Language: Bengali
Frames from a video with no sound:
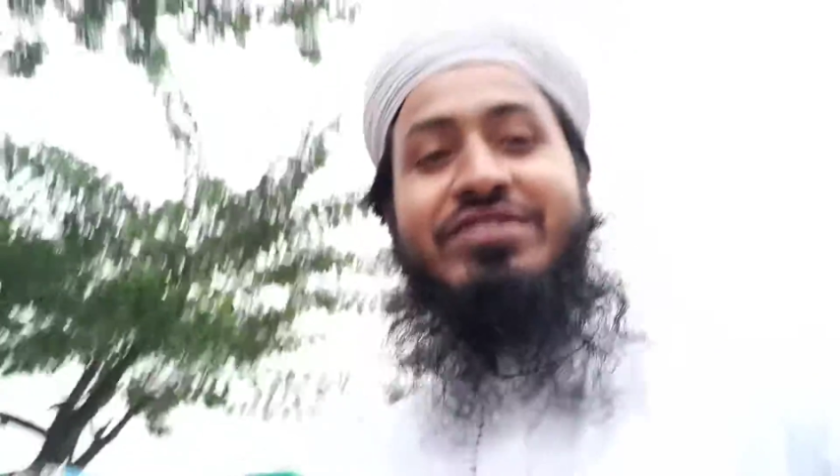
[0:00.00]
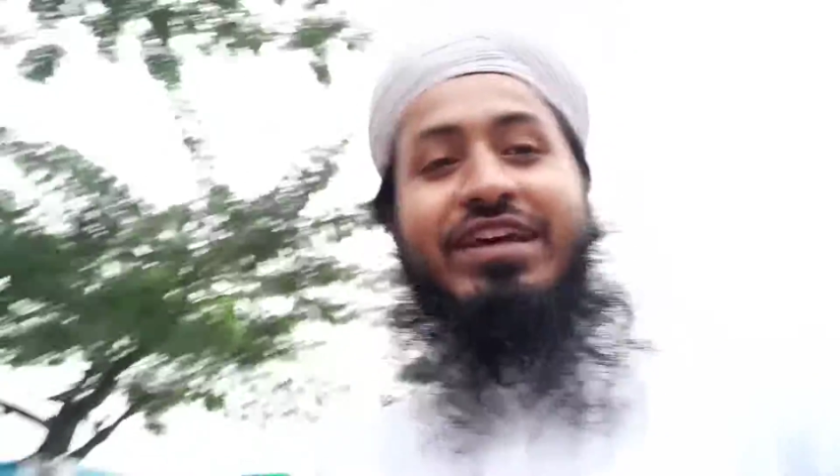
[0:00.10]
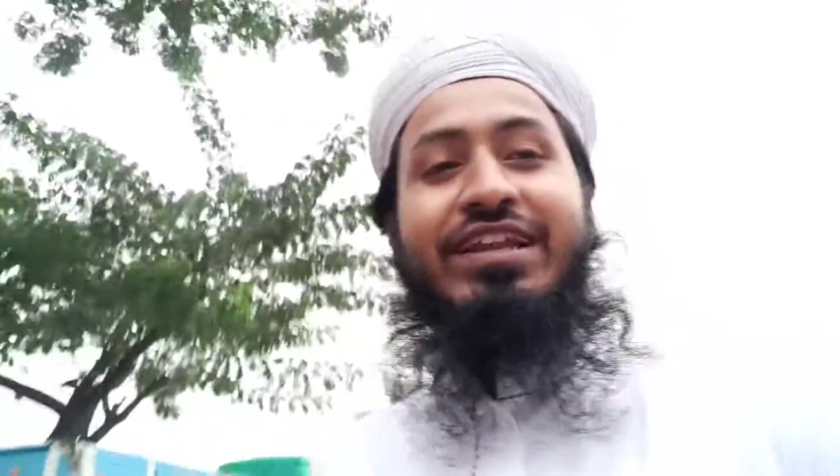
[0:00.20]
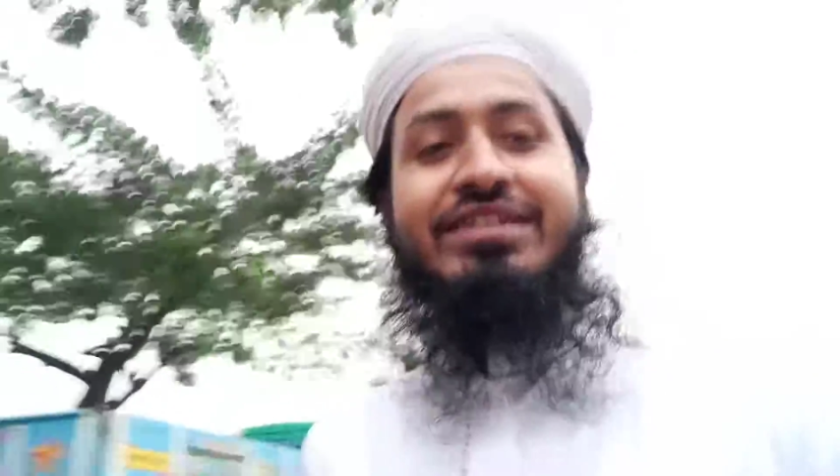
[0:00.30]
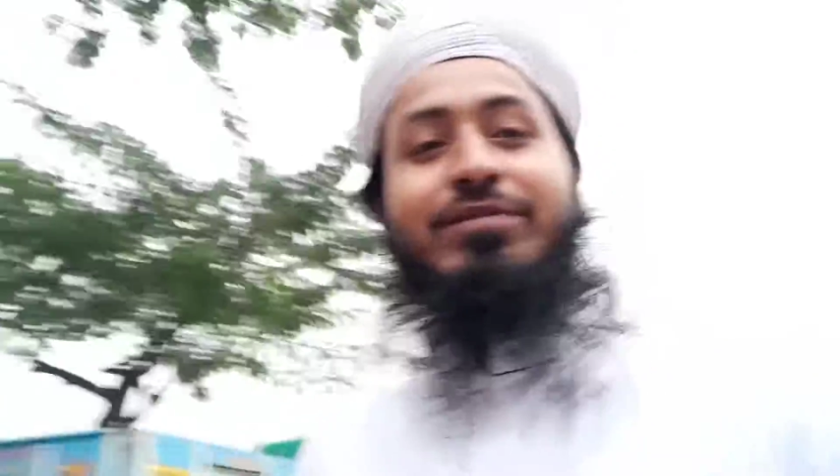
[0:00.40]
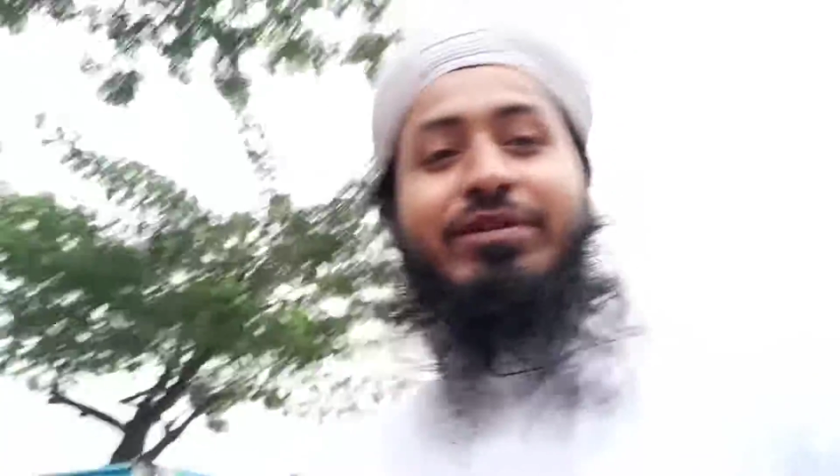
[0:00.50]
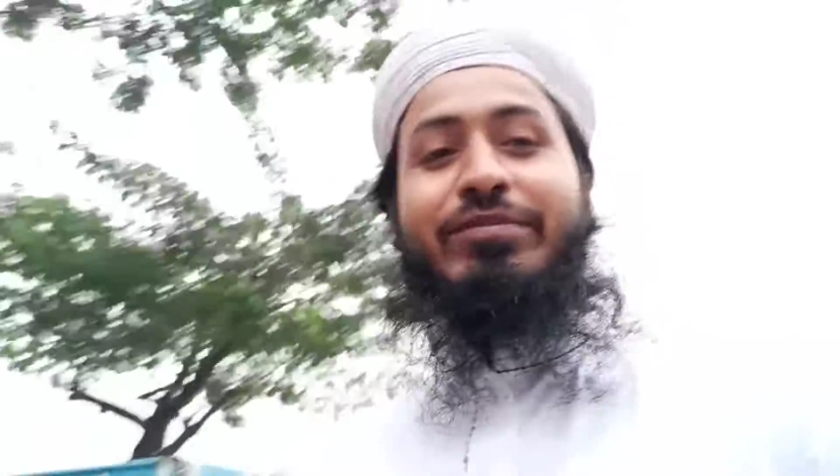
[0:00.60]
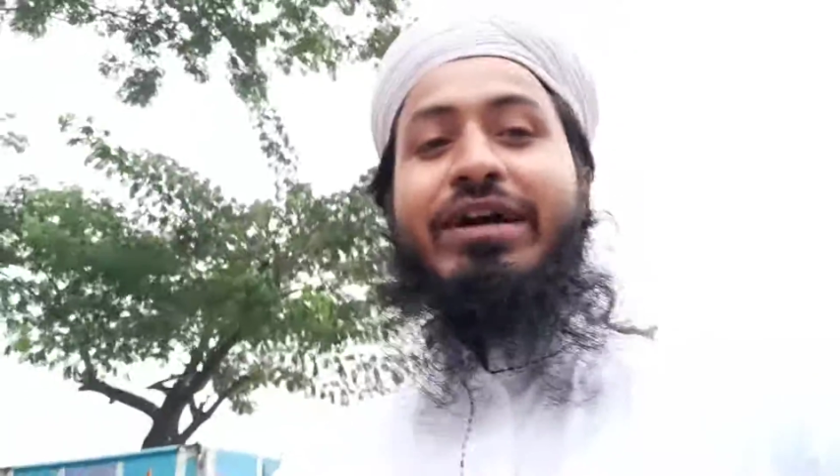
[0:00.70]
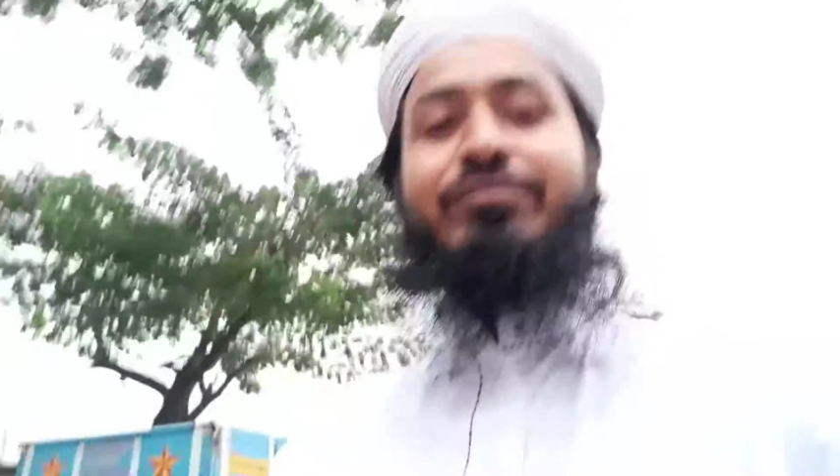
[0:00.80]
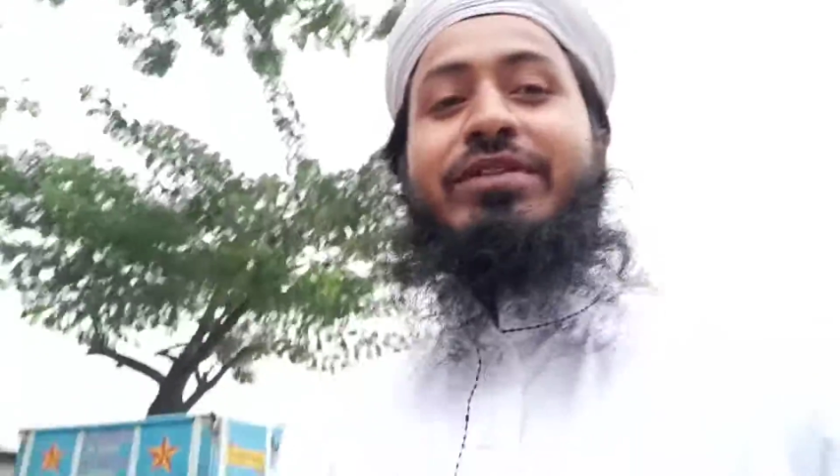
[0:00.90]
ইনশাল্লাহ সামনে
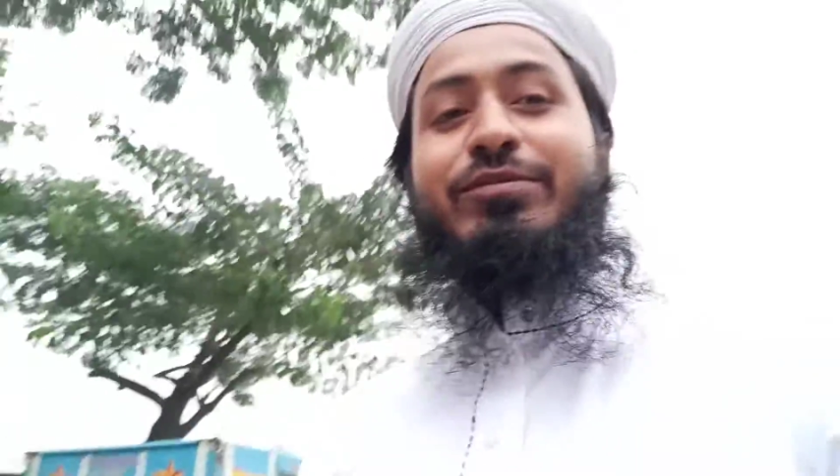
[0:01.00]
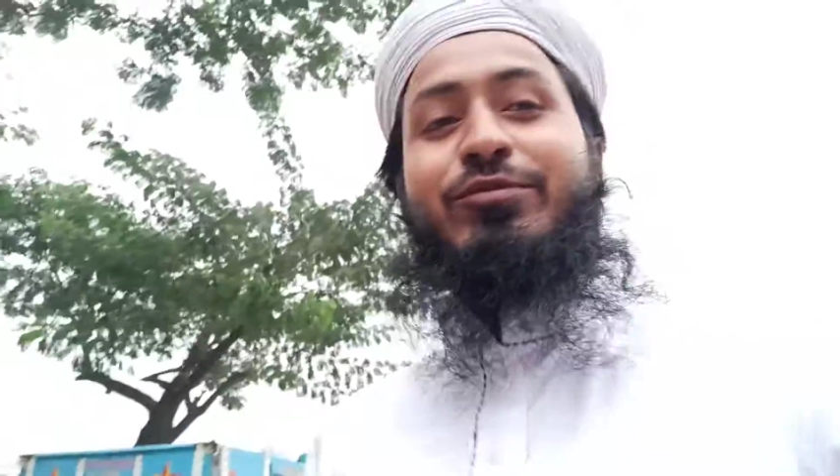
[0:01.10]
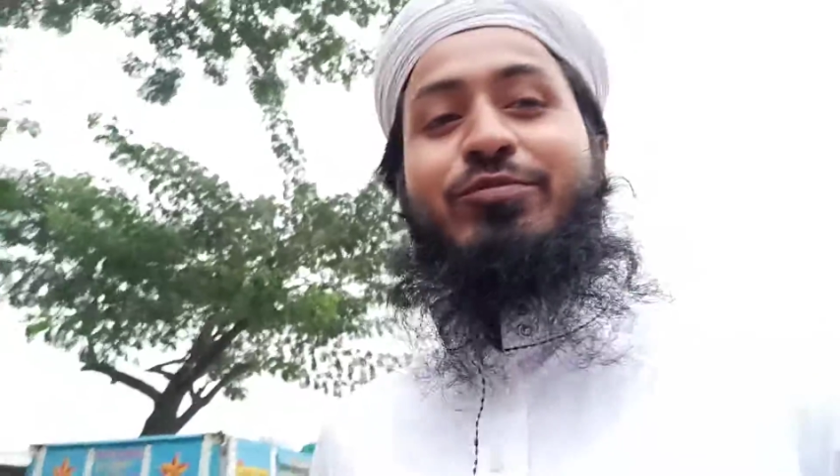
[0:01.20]
ভাব নেব